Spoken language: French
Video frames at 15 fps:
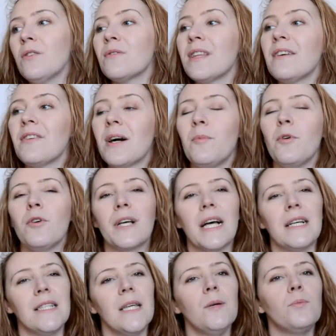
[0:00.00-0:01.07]
on a vraiment
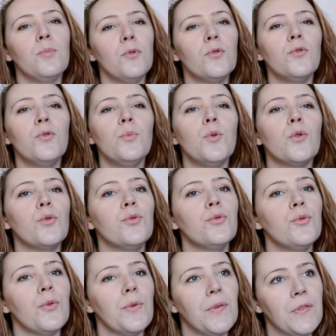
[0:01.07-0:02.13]
regardé beaucoup
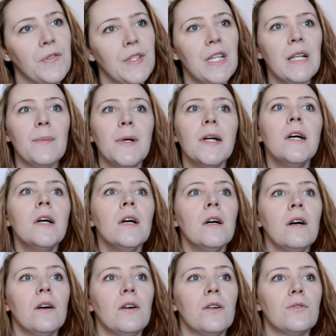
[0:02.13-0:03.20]
beaucoup de films,
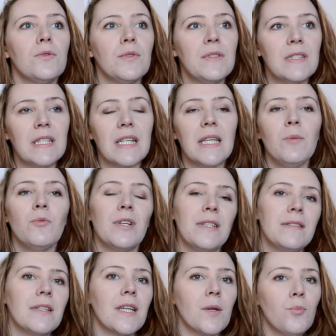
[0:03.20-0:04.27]
euh, de séries, bon les
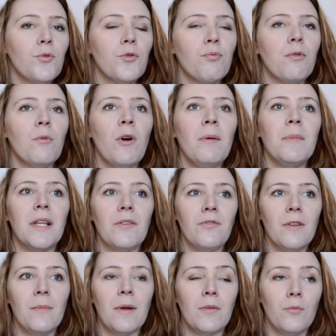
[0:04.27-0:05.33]
séries plus pour moi, mais les
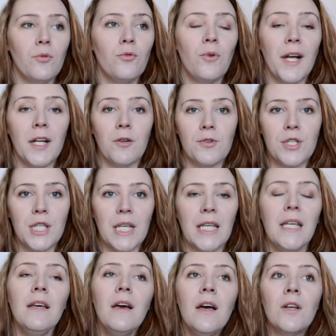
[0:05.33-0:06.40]
films beaucoup avec le
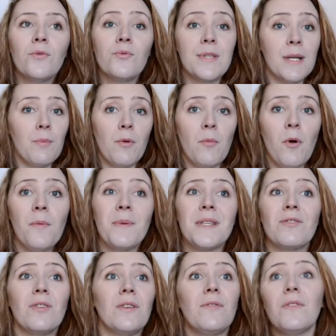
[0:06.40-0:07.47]
chéri, tout simplement
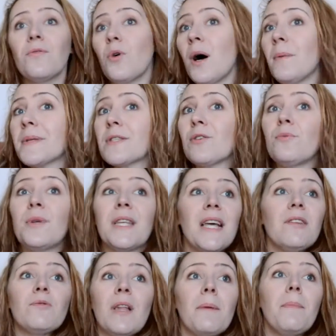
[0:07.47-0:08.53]
parce qu'il fait froid, parce que le
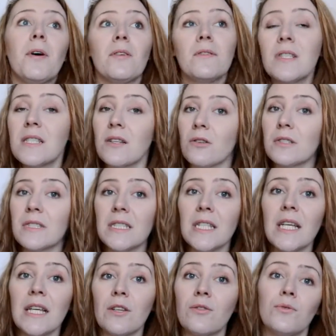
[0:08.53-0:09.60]
week-end on n'a pas envie de
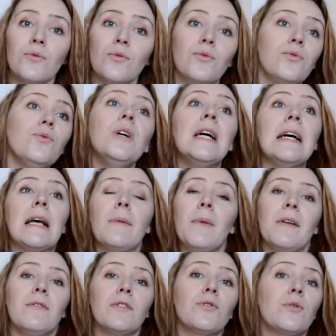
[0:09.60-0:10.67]
sortir et que du coup,
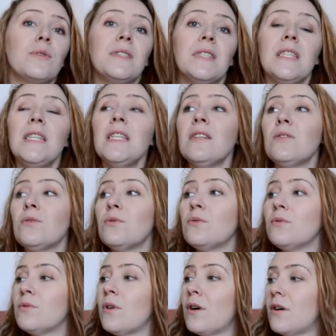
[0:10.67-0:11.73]
bah, le vendredi,
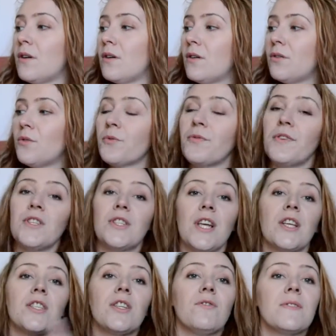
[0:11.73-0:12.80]
euh, on, fait
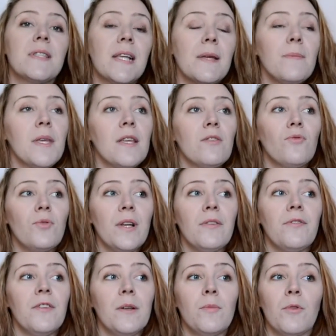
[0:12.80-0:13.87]
charger en streaming tous les
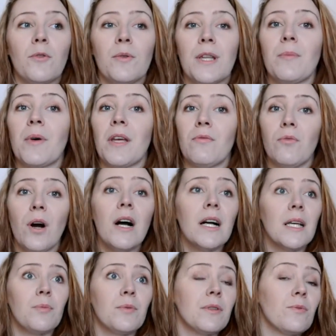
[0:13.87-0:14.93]
films qu'on aimerait
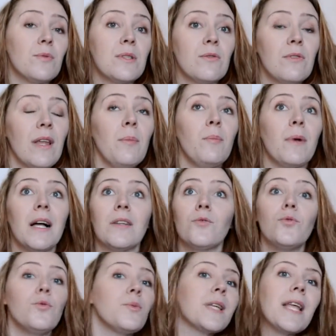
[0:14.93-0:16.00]
voir et puis on se tape bah,
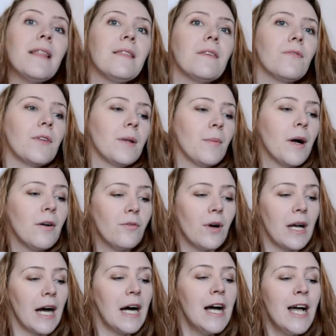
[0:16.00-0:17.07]
tout le week-end des films.
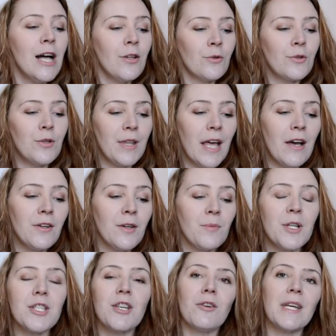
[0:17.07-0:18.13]
Voilà. Donc il y en a un que
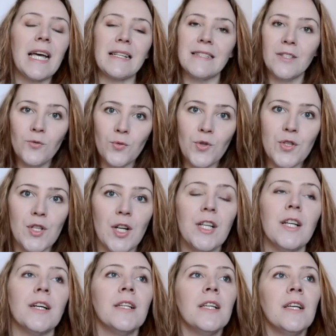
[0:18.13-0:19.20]
moi j'ai regardé toute
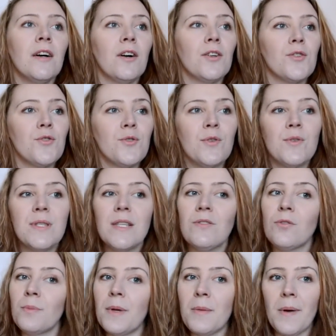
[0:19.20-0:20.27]
seule. Euh, je suis aussi
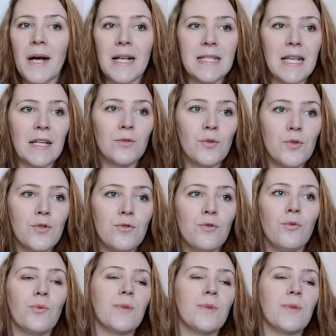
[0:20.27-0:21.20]
tombée par hasard dessus tout